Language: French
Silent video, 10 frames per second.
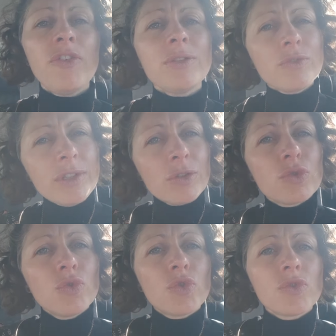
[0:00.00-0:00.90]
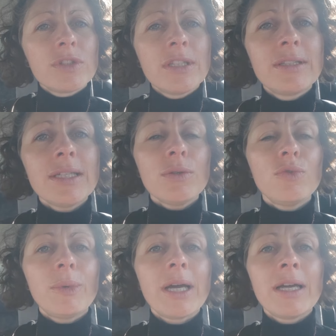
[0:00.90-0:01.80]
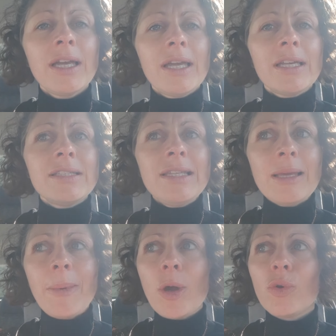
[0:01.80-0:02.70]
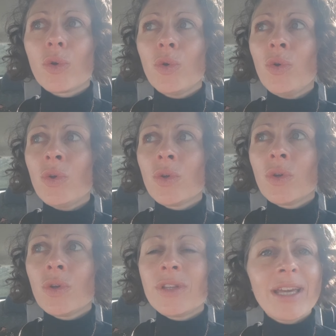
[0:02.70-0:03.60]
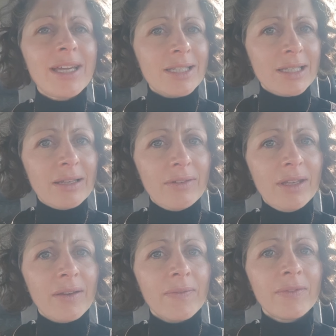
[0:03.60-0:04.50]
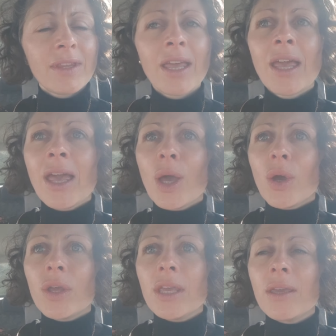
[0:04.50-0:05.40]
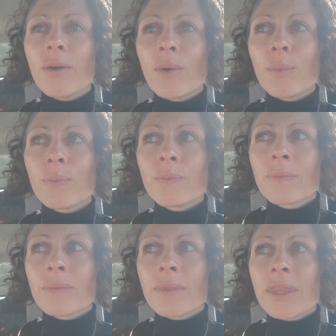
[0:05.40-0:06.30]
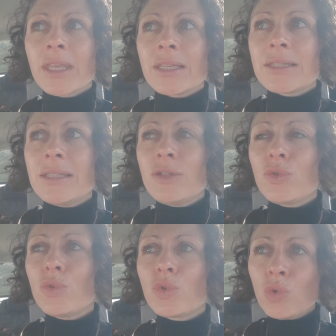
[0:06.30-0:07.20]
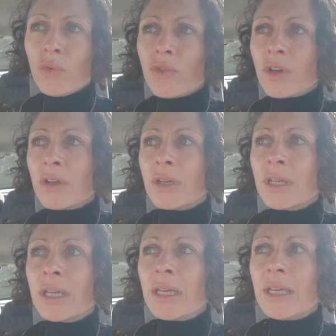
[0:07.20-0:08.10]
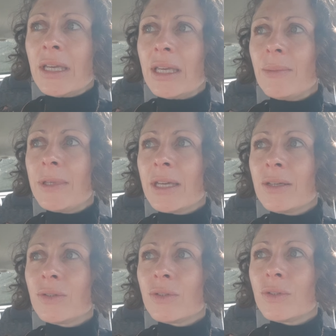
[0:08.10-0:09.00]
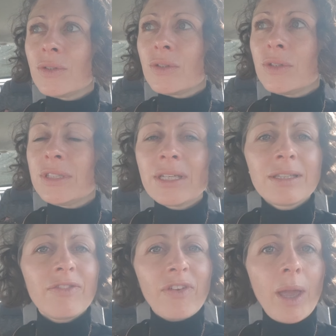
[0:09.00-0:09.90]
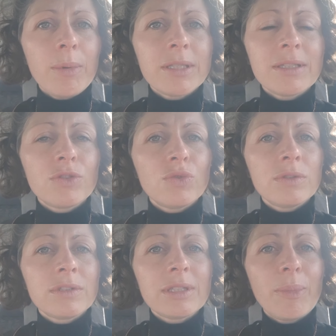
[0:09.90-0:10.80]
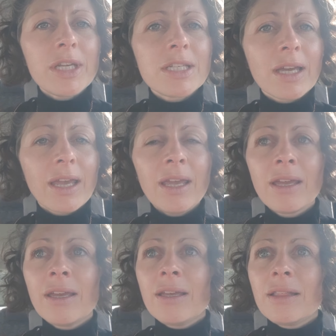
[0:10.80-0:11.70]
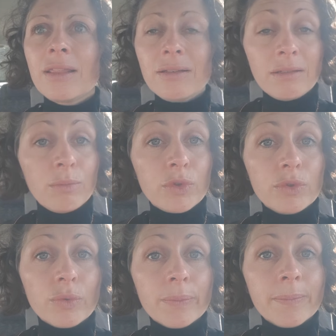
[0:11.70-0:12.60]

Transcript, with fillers: fait, on vit dans une société où bah, si t'es pas heureux, t'as gâché ta vie. Et euh, si tu souffres, eh bien, c'est que tu es faible et c'est que tu ne sais pas gérer tes émotions.